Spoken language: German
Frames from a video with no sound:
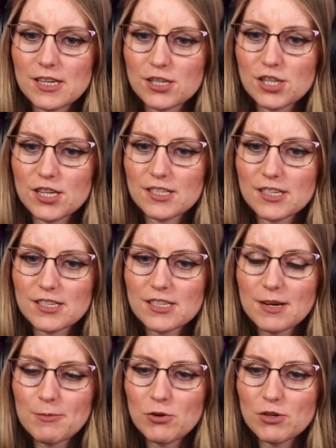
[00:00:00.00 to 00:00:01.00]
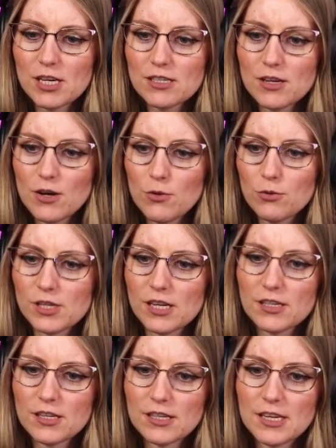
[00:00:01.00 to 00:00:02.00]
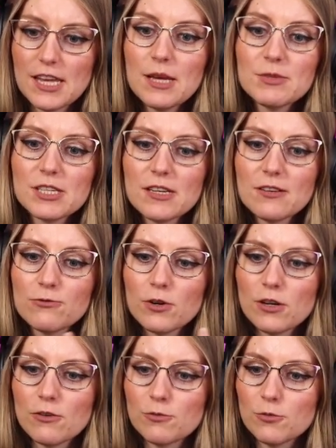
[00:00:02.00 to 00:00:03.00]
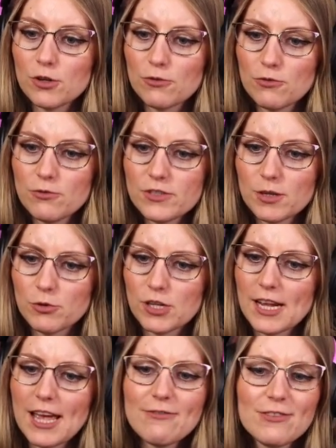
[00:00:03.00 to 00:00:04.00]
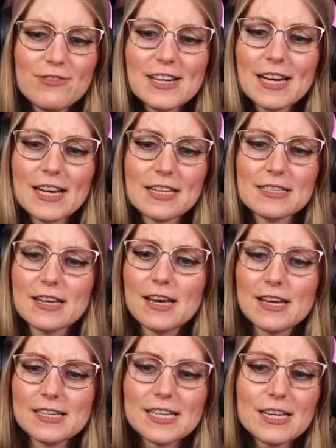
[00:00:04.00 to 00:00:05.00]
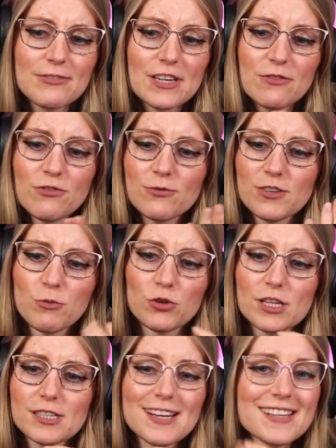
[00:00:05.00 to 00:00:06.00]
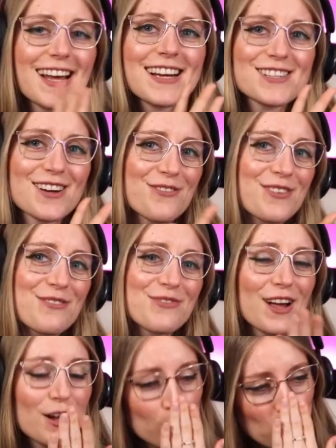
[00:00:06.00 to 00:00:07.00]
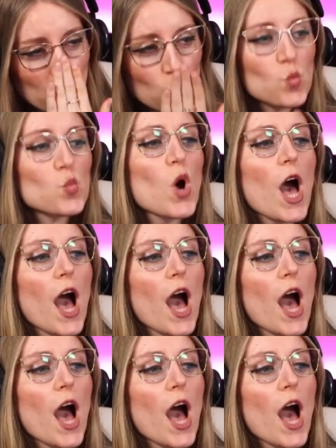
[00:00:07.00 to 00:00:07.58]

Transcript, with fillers: steht dritter Monat und dann, nee, im dritten fortlaufenden Monat, fünfter Monat. Hä, wie viel denn jetzt? Dritter, vierter, fünfter Monat. Dankeschön auf jeden Fall. Mua.